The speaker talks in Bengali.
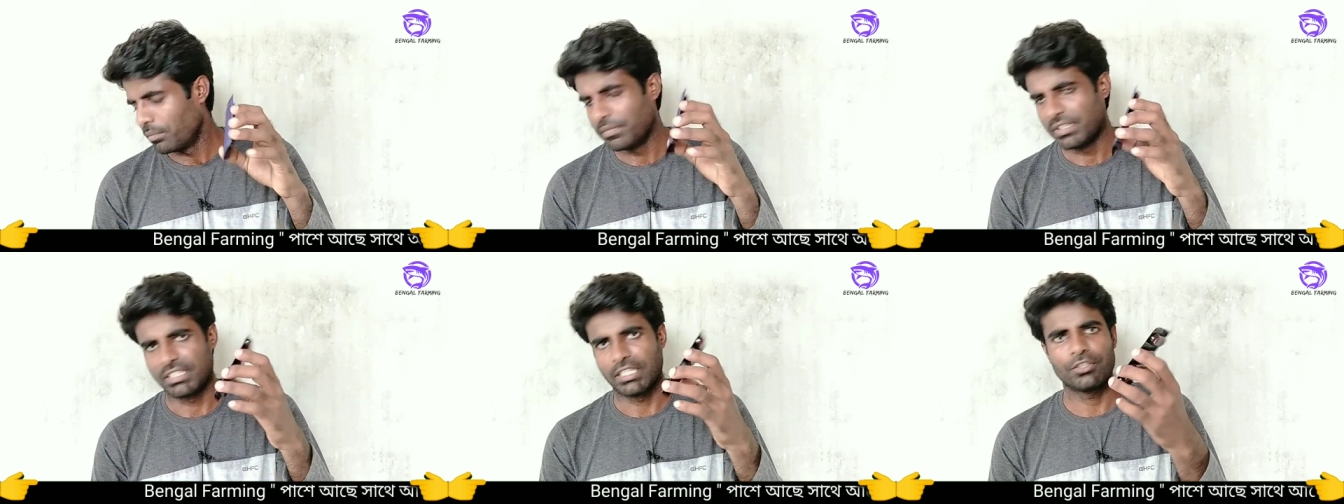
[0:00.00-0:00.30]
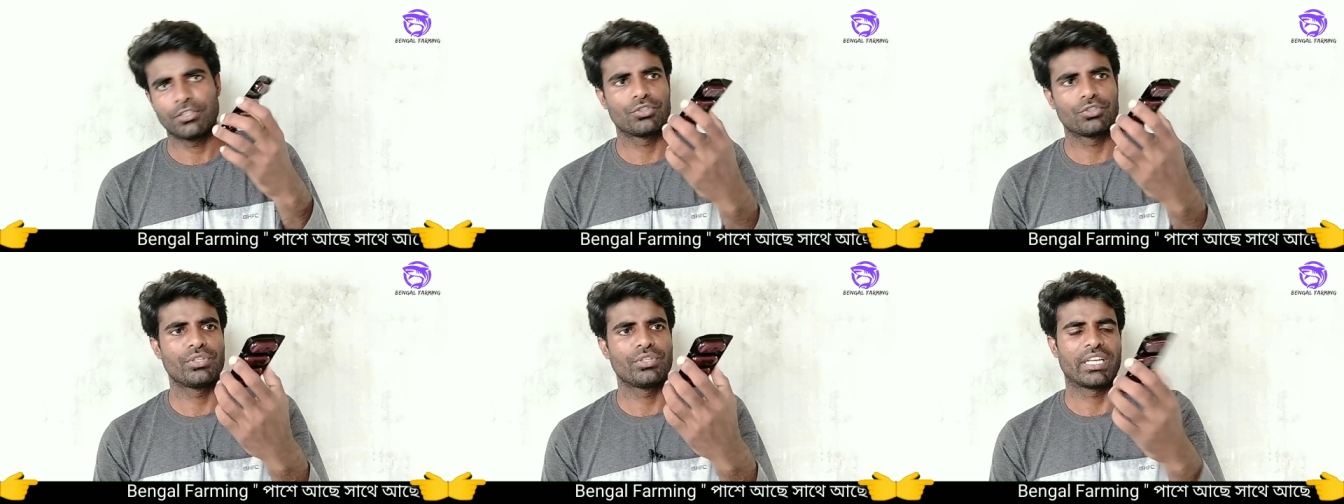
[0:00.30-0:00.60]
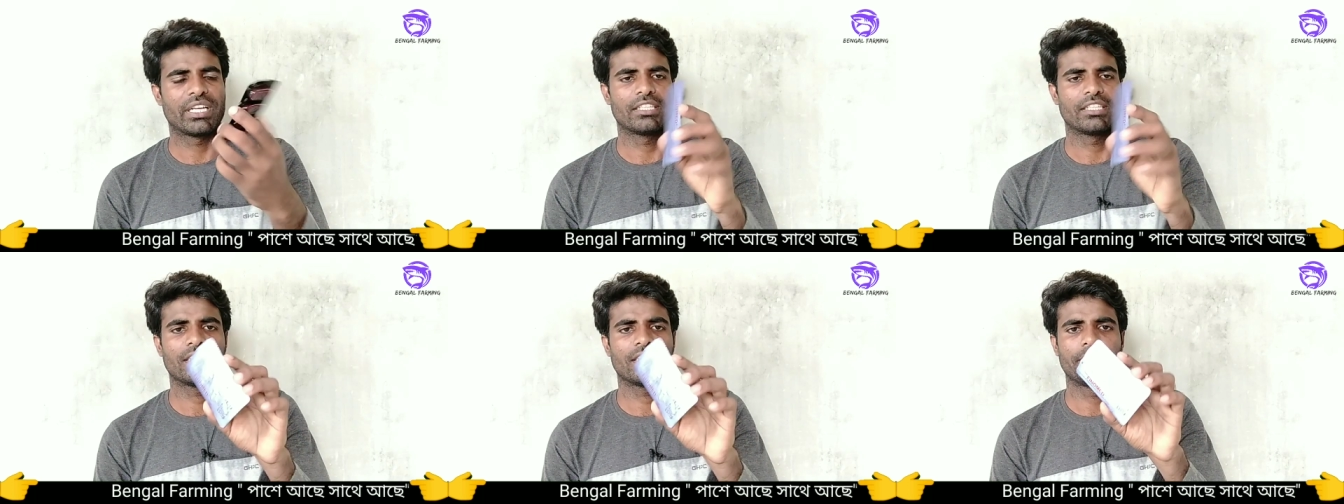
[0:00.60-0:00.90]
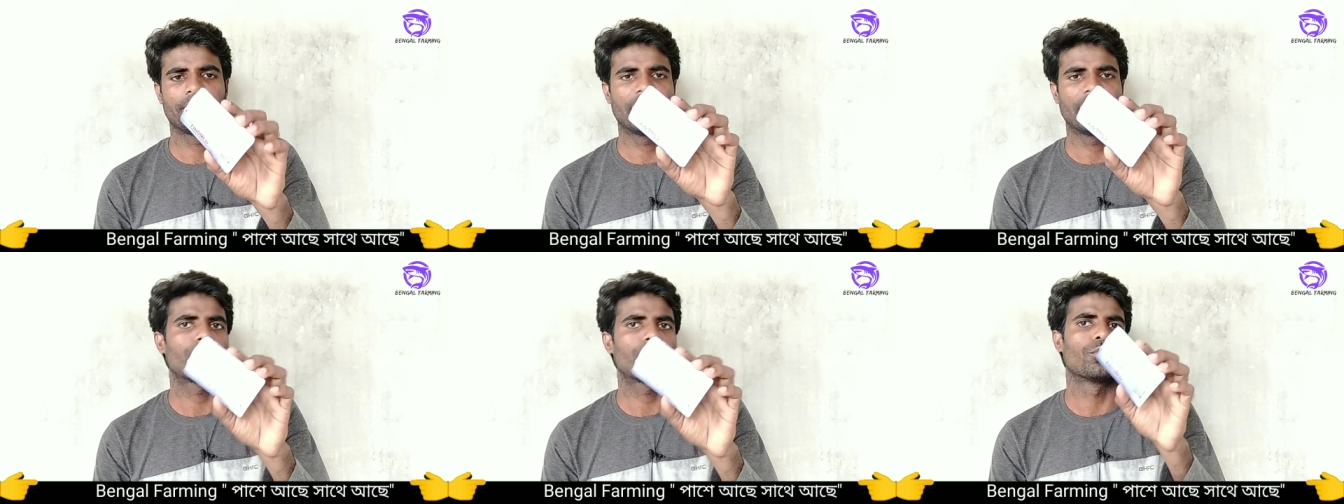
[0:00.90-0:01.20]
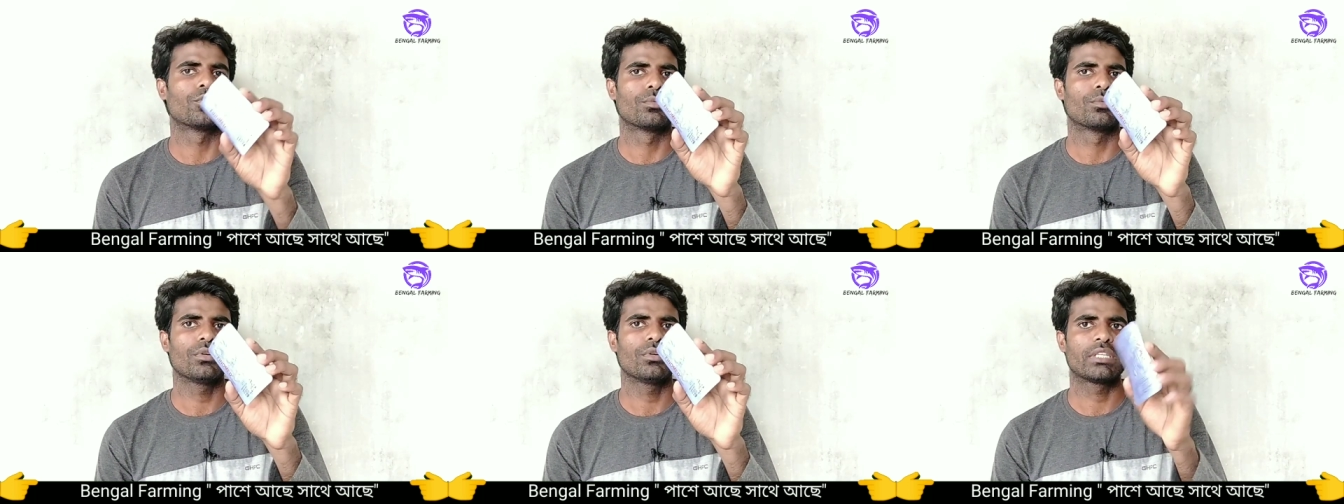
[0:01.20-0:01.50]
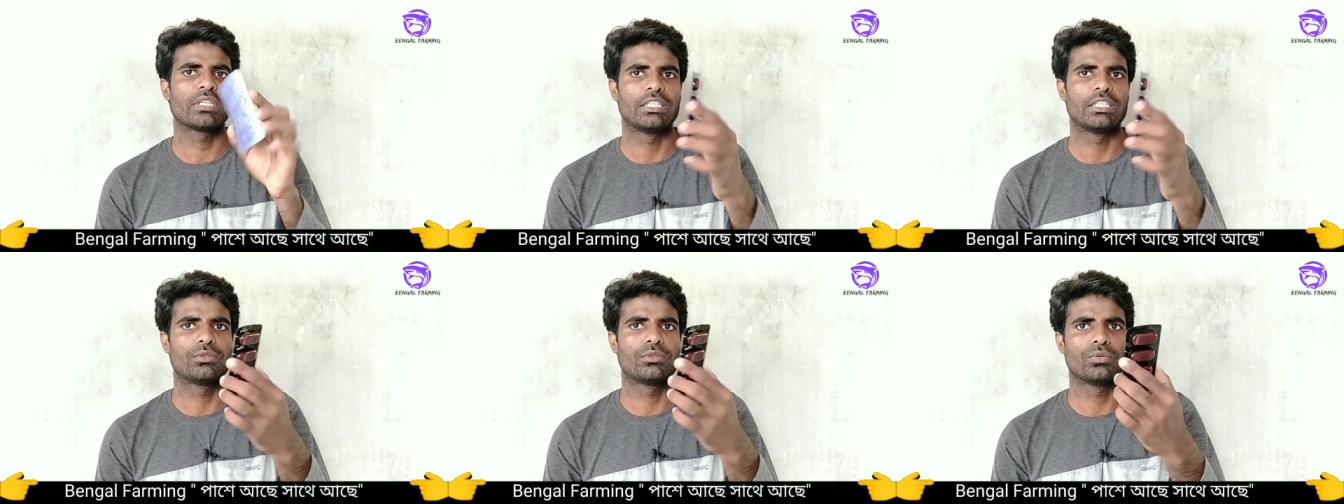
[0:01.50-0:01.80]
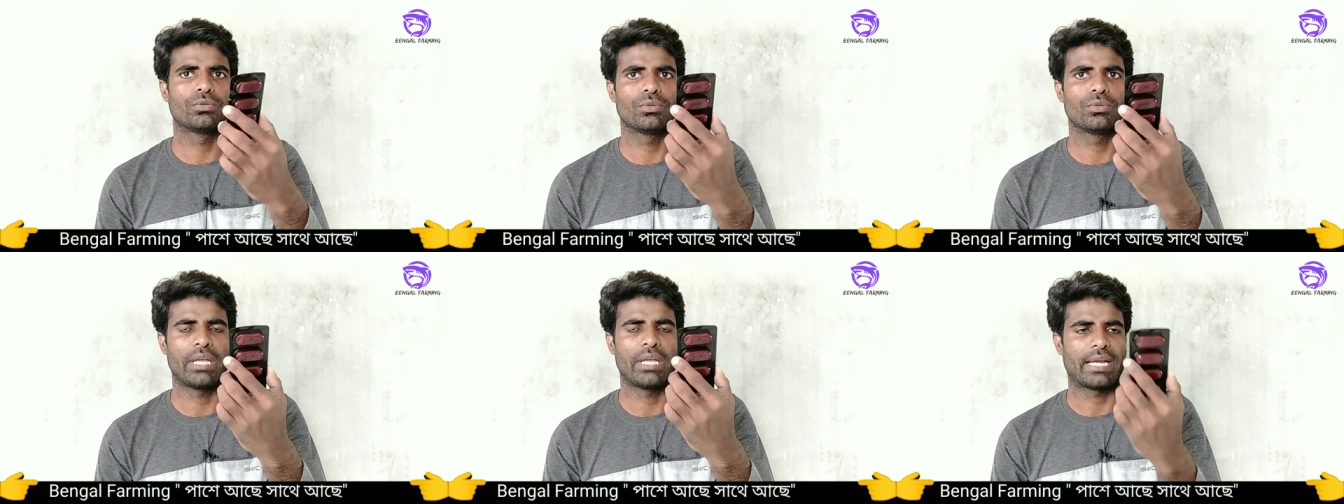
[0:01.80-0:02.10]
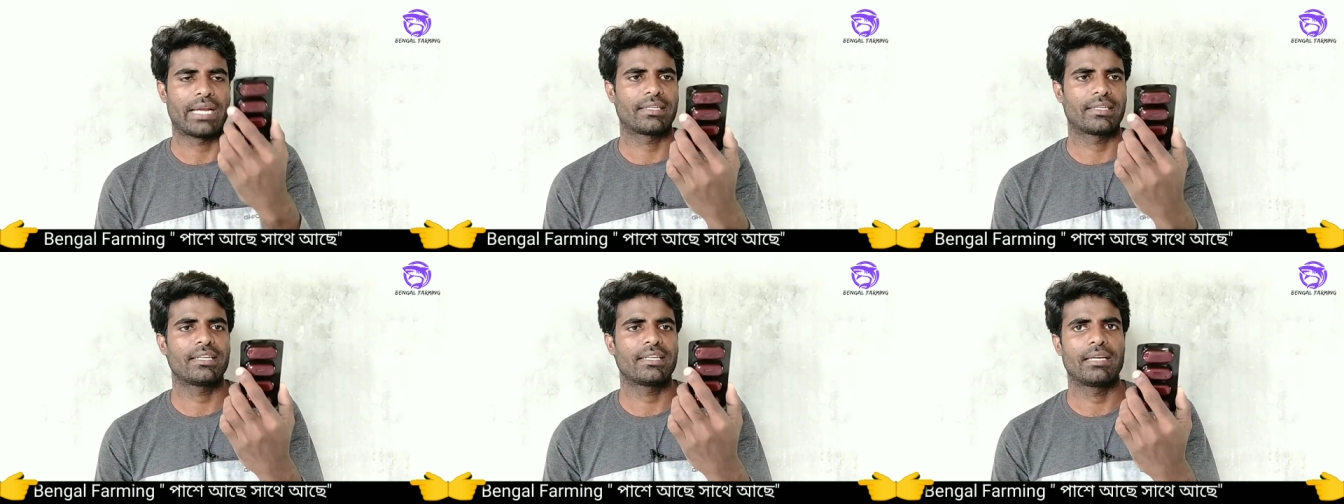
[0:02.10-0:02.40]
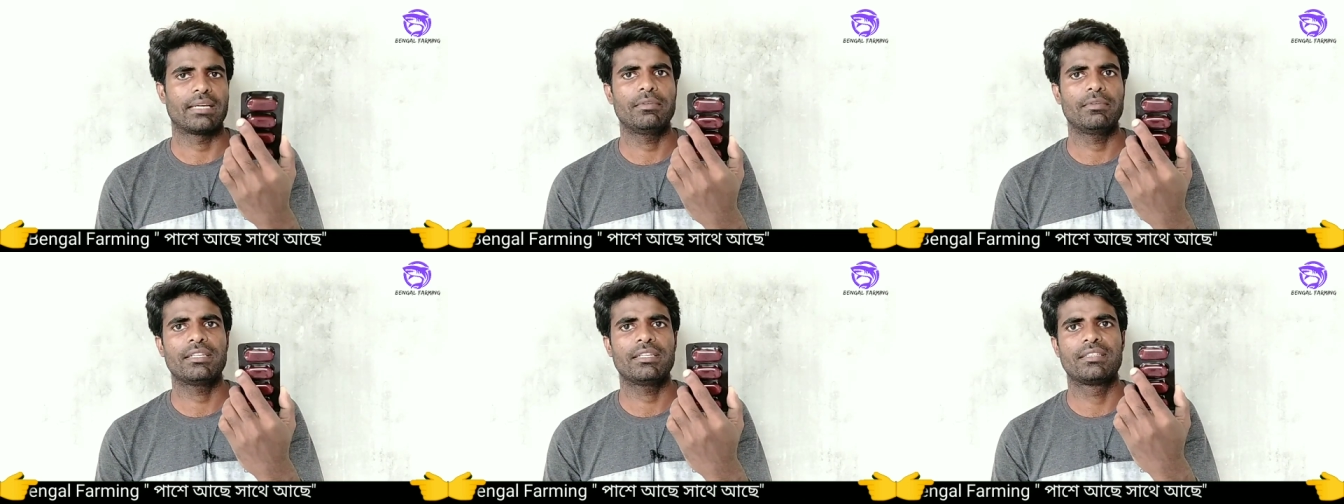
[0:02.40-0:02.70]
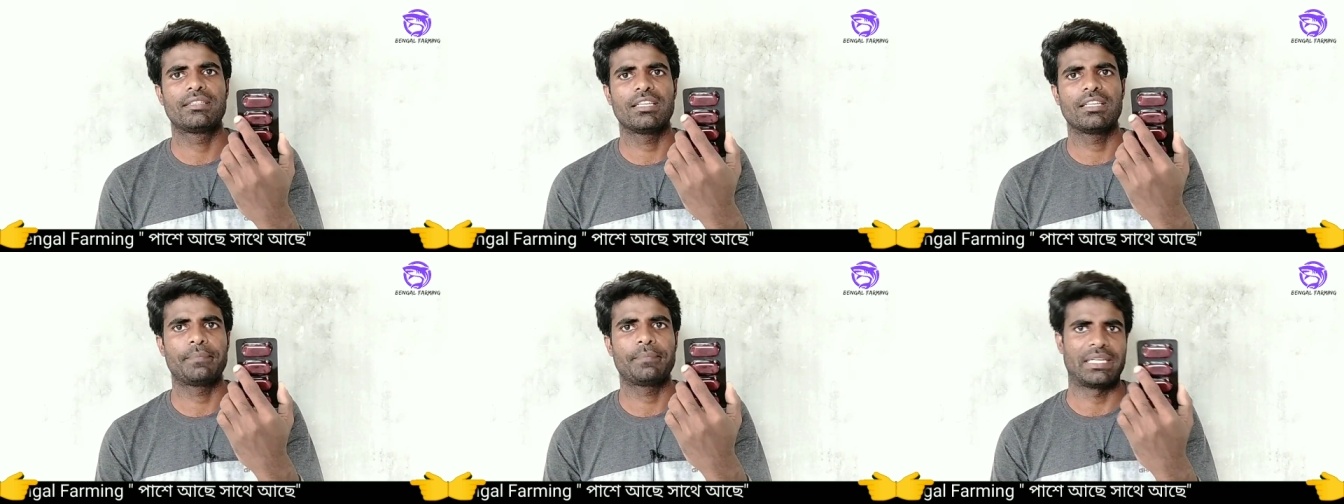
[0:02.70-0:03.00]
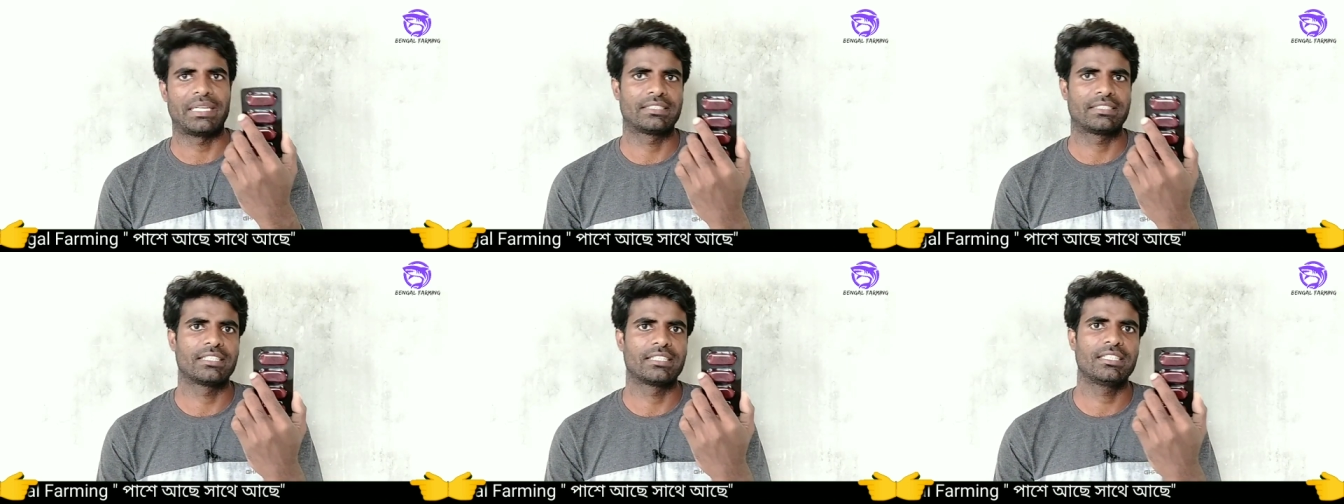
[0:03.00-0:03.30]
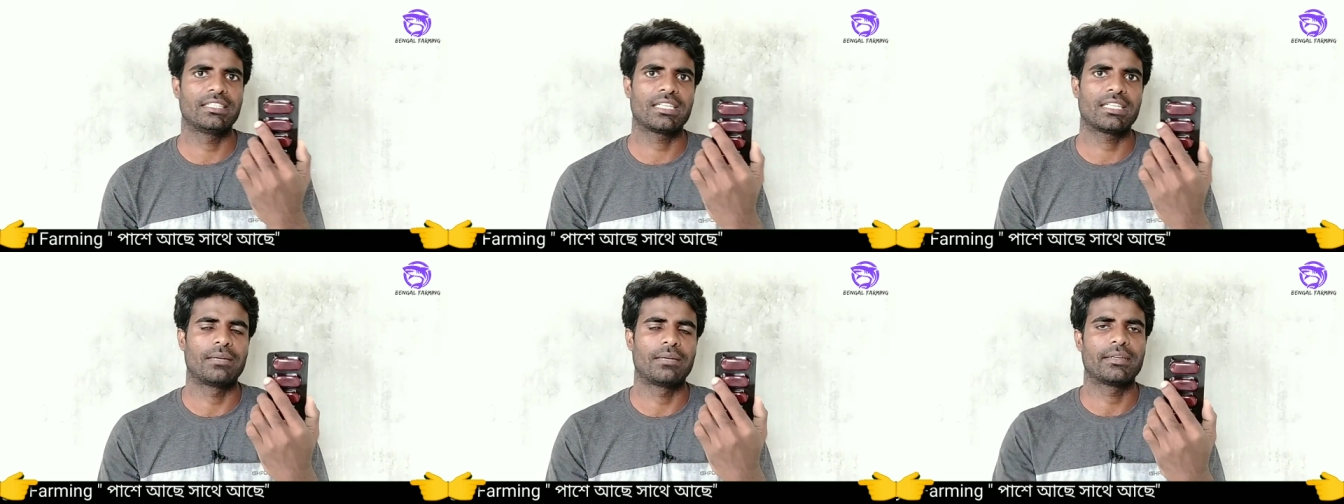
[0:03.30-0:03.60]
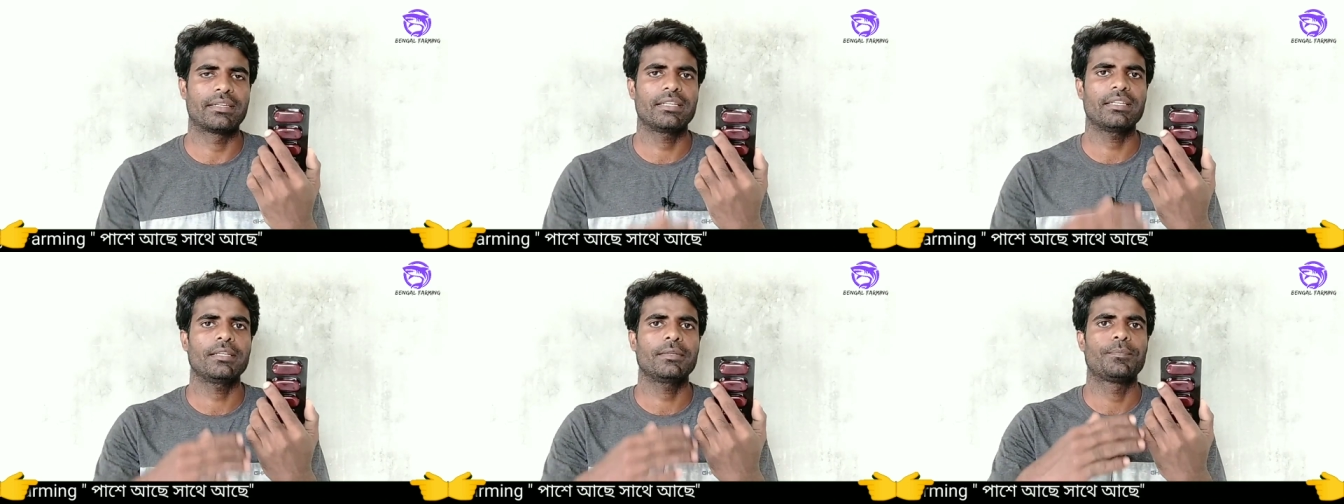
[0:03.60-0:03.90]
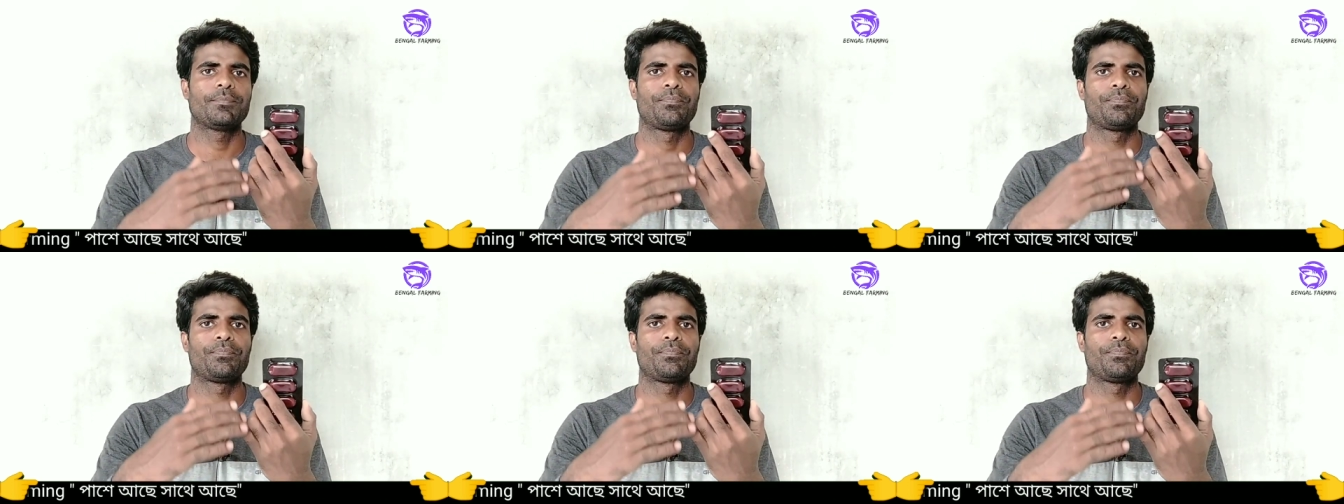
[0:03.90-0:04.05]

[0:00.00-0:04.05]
মেশানোর জন্য এখান থেকে বের করব কিন্তু একটা ট্যাবলেট দিয়ে পাঁচ কেজি খাবারে